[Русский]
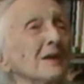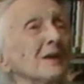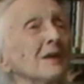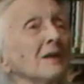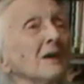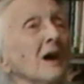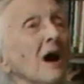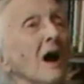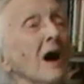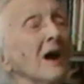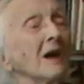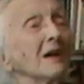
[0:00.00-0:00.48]

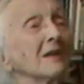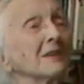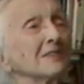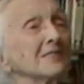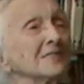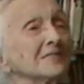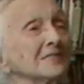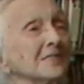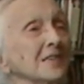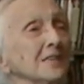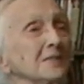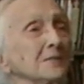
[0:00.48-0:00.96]
А
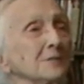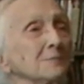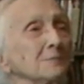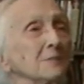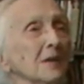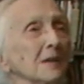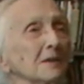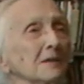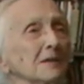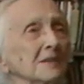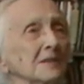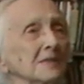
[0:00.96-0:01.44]
здесь не
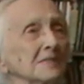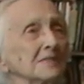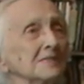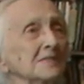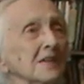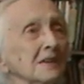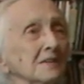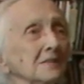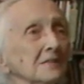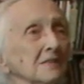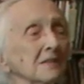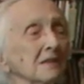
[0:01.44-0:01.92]

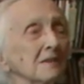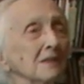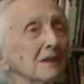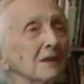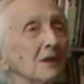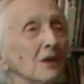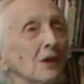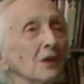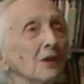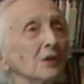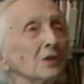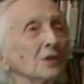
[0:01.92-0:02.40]
оградят.
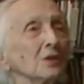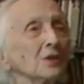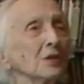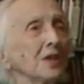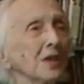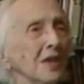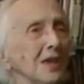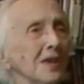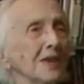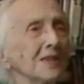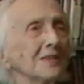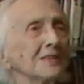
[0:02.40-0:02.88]

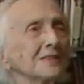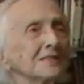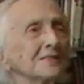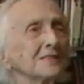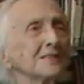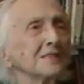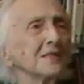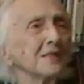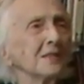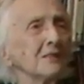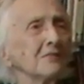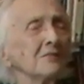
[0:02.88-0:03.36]

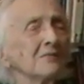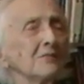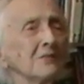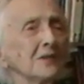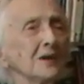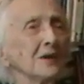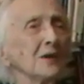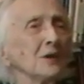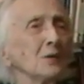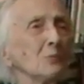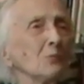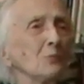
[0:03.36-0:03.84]
Если
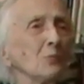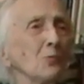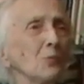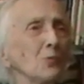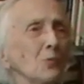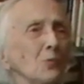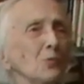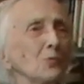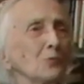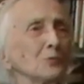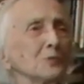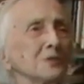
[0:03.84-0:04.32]
вы
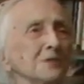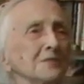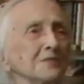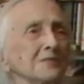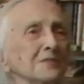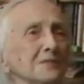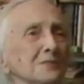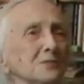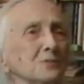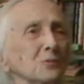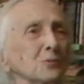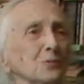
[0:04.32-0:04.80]
будете
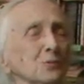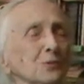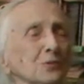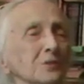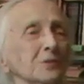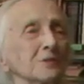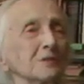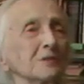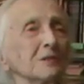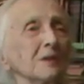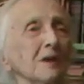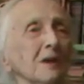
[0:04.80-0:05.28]
тут
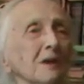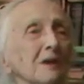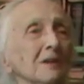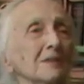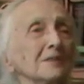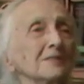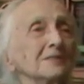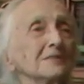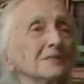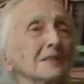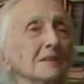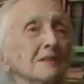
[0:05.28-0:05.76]
э,
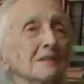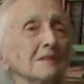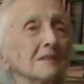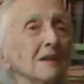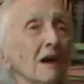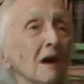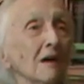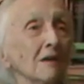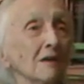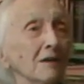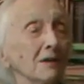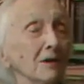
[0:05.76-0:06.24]
знаешь,
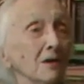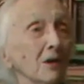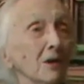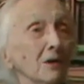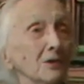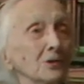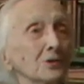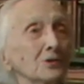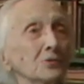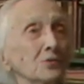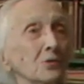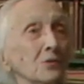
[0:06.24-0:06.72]
А я как
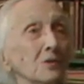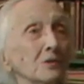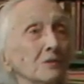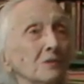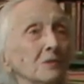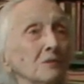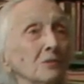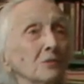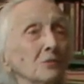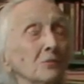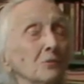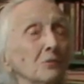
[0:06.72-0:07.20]
что я
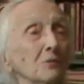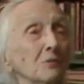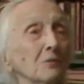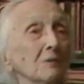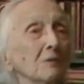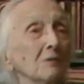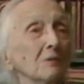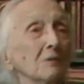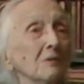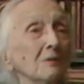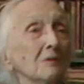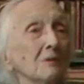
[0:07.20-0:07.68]
делаю?
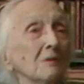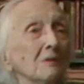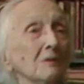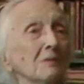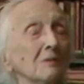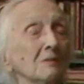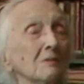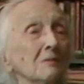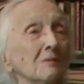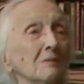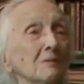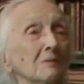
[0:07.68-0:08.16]

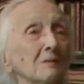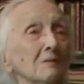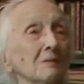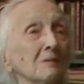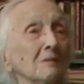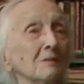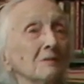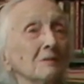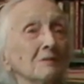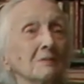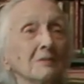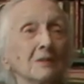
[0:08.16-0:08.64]

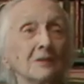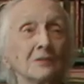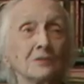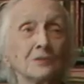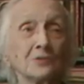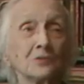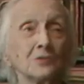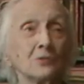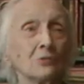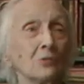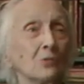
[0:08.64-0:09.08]
Я ничего